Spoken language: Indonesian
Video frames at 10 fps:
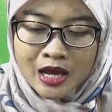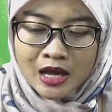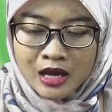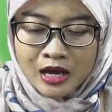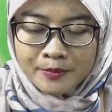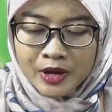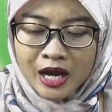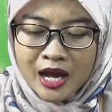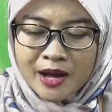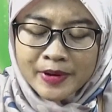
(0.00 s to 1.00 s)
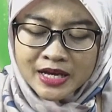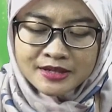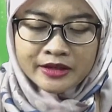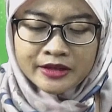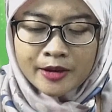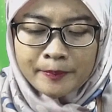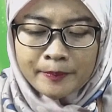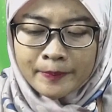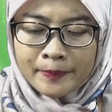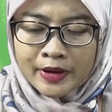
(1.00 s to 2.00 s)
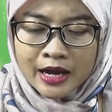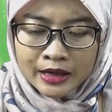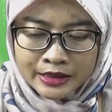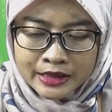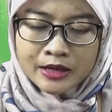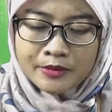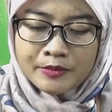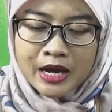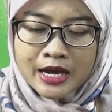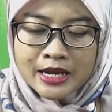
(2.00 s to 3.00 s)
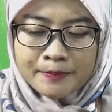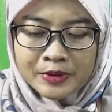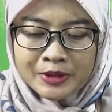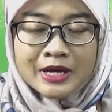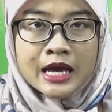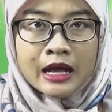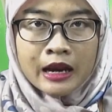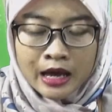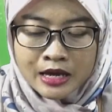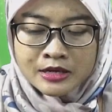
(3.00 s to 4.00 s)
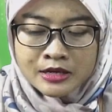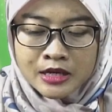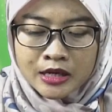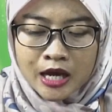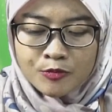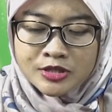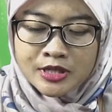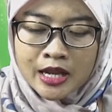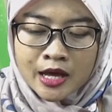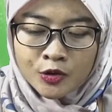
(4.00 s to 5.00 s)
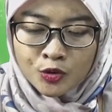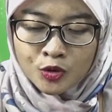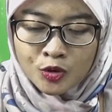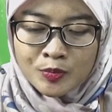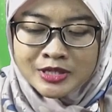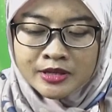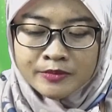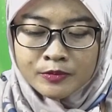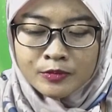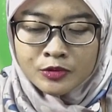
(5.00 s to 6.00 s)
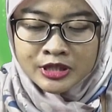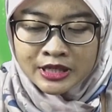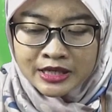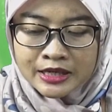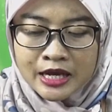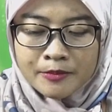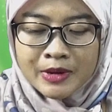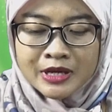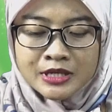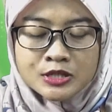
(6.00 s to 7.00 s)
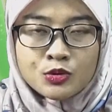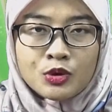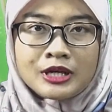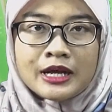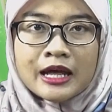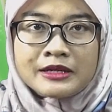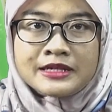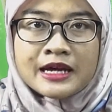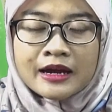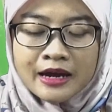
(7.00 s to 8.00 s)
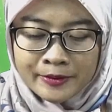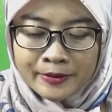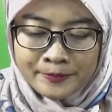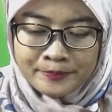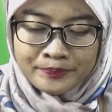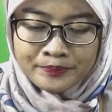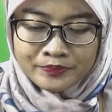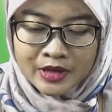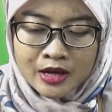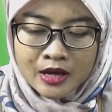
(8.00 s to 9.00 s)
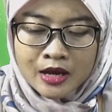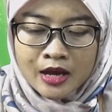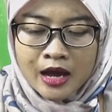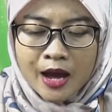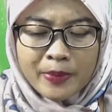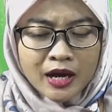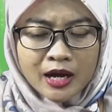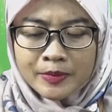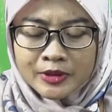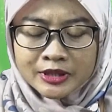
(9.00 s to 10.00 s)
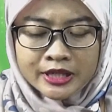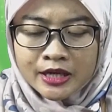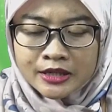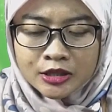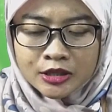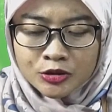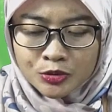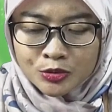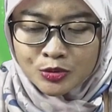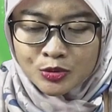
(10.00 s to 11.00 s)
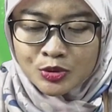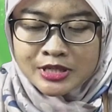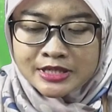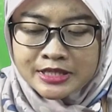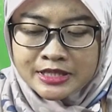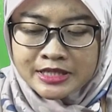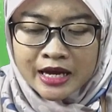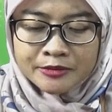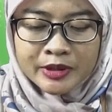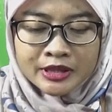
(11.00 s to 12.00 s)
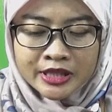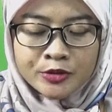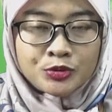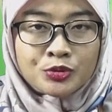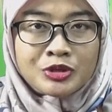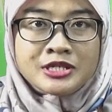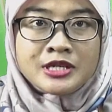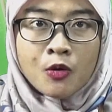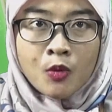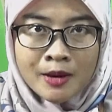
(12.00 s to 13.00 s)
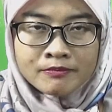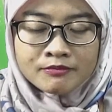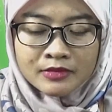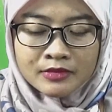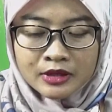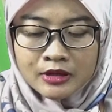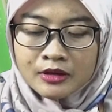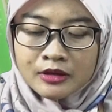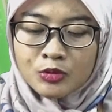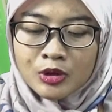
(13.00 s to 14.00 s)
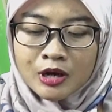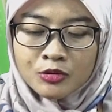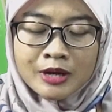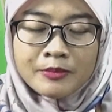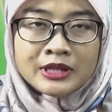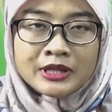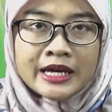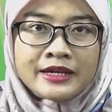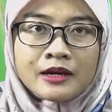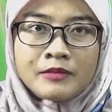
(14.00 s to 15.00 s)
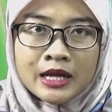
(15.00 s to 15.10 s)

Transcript: Mengapa setiap kali menghadapi masalah, kamu selalu bersembunyi dan masuk ke dalam cangkang? Apakah pertanyaan itu sangat penting untuk dijawab? Kura-kura bertanya kembali.